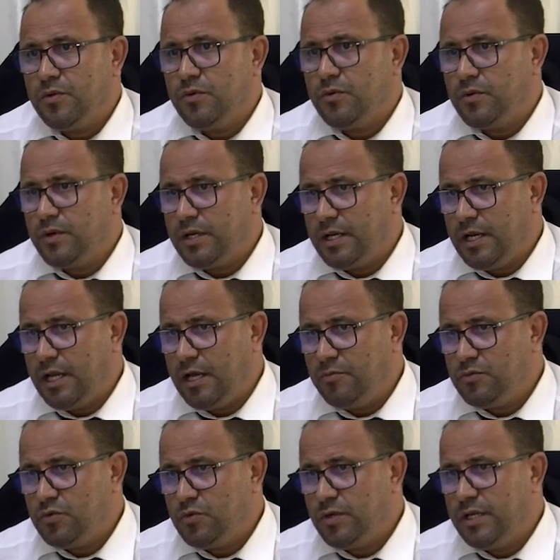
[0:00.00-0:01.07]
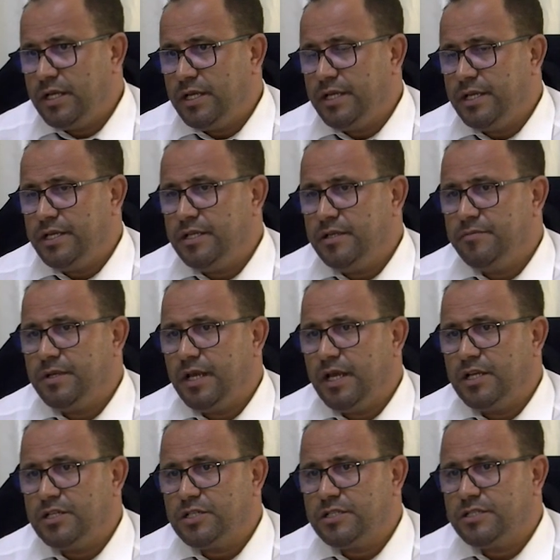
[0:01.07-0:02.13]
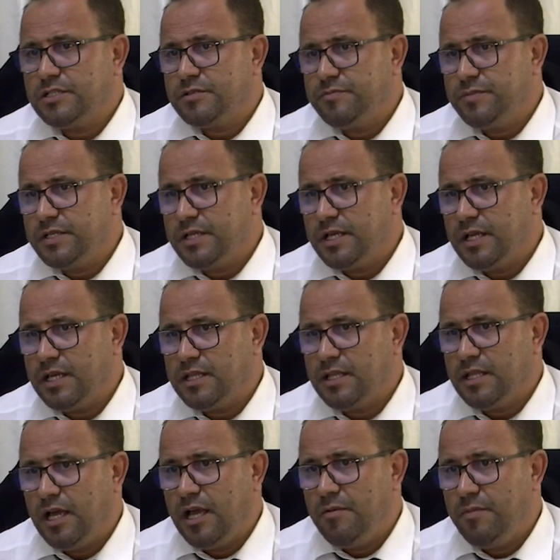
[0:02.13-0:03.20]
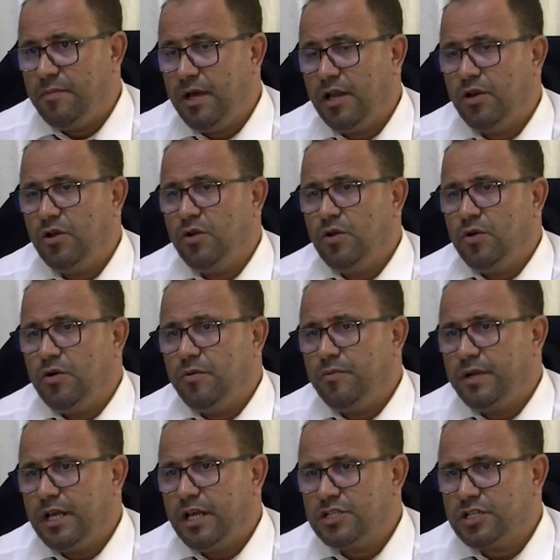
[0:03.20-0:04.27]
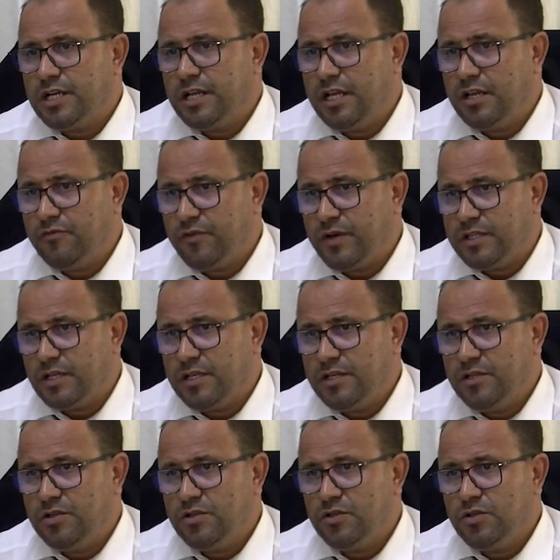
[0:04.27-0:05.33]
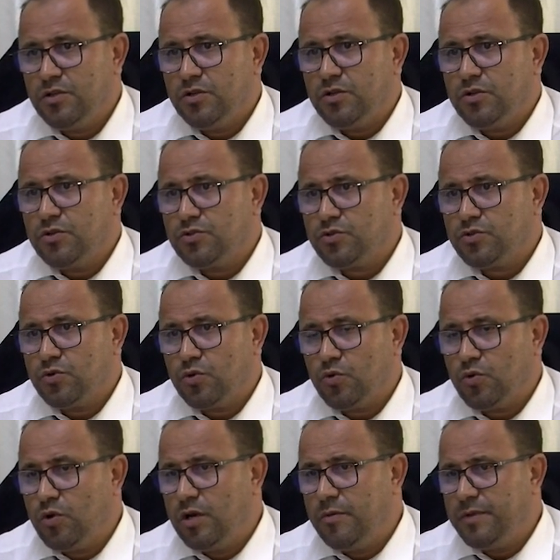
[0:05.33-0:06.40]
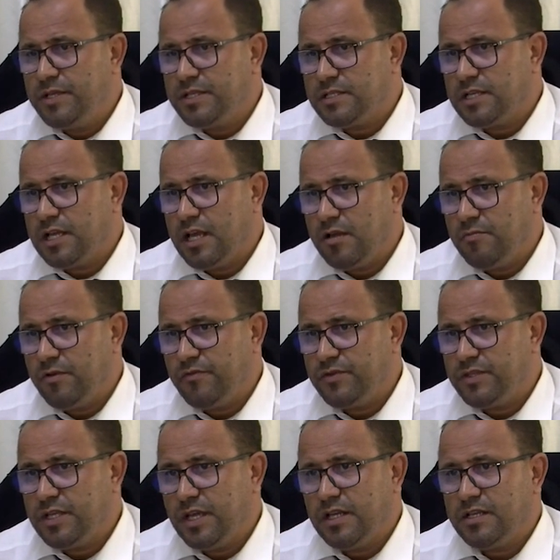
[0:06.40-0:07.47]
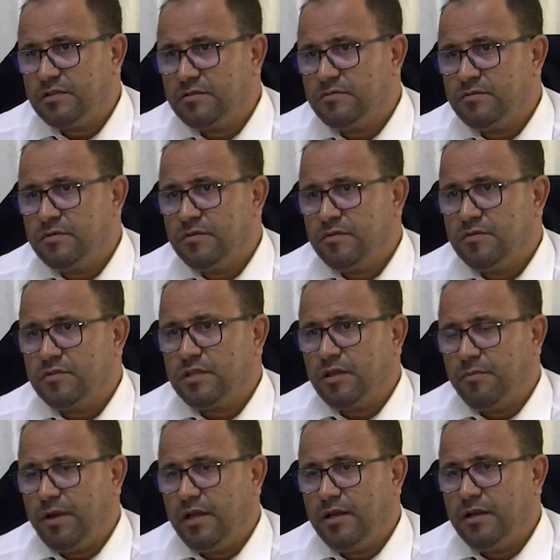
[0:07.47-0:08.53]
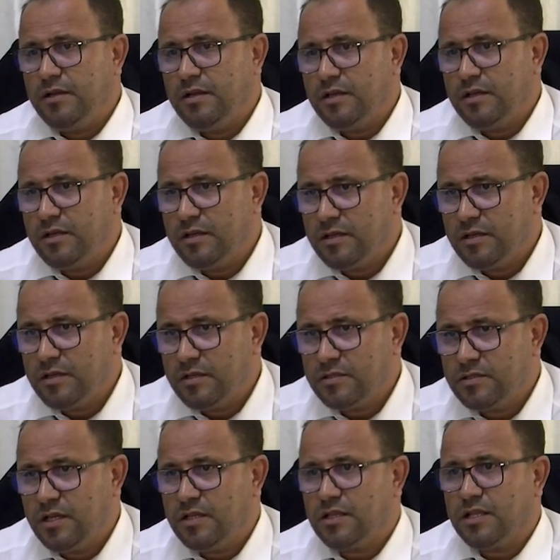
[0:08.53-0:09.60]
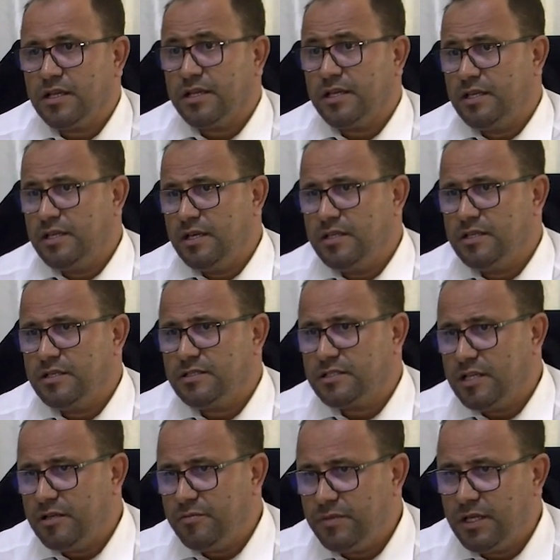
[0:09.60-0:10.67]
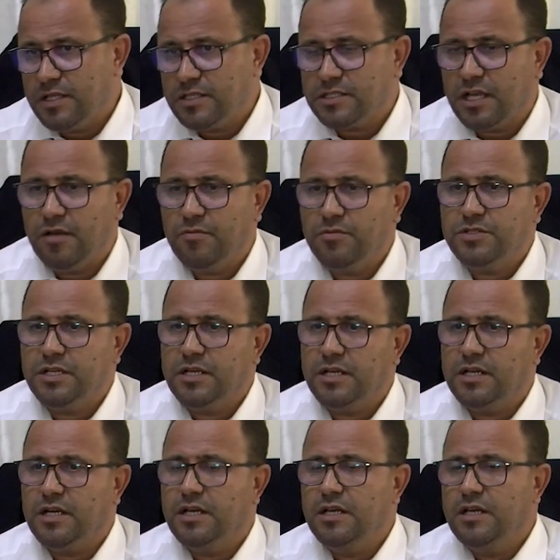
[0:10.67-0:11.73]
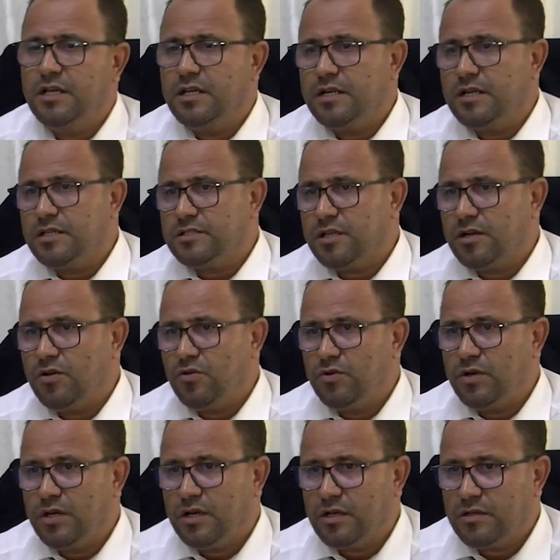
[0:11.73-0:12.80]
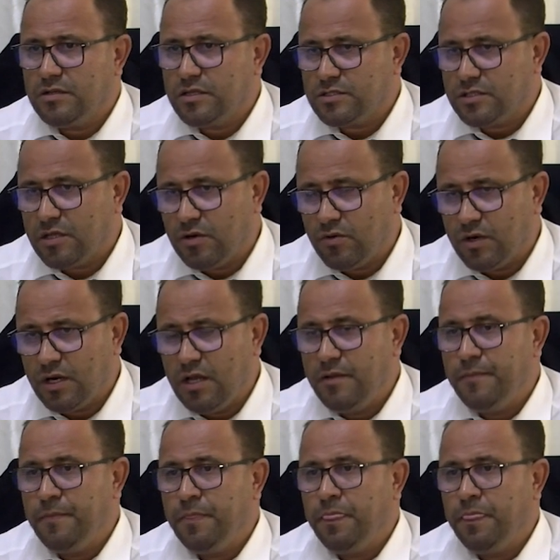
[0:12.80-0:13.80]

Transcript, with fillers: واللي الحمد لله يعني من أجل تتمين هذا العمل ومن أجل الحفاظ عليه نشكر كل من ساهم في ذلك طبعا آه، تحت القيادة السامية لصاحب الجلالة نصره نصره الله